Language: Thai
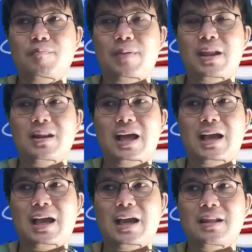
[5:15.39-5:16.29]
เป็นรา
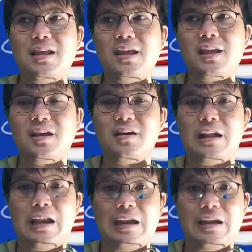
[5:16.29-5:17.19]
คาที่
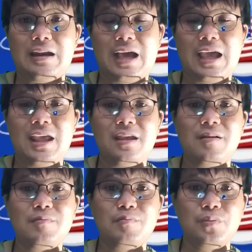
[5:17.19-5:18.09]
ไร้
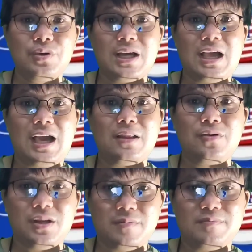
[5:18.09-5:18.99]
มูลค่า
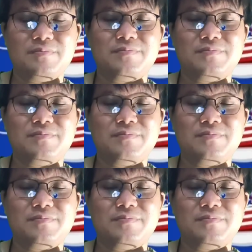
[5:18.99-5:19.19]
เท่าเดิม